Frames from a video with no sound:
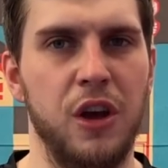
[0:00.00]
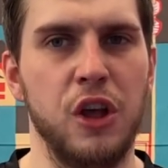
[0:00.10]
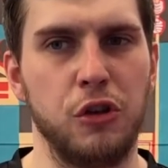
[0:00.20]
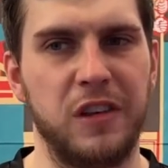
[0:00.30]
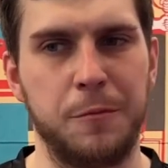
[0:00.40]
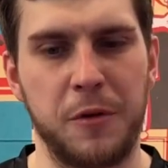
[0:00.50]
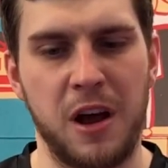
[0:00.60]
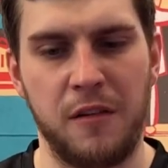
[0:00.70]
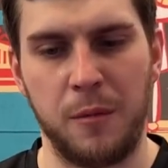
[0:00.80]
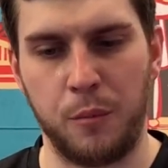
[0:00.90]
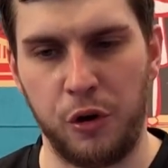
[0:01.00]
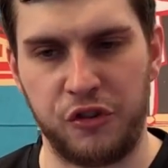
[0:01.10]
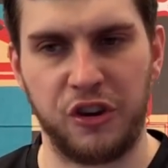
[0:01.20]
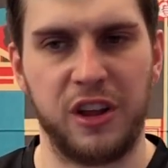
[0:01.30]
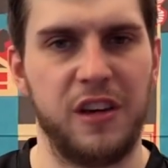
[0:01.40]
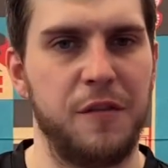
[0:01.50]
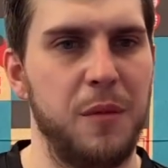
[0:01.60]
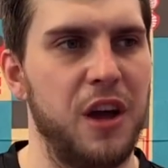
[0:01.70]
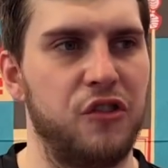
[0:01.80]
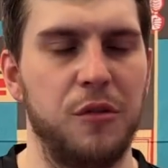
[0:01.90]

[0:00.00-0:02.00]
То есть справа больше, когда в мяч,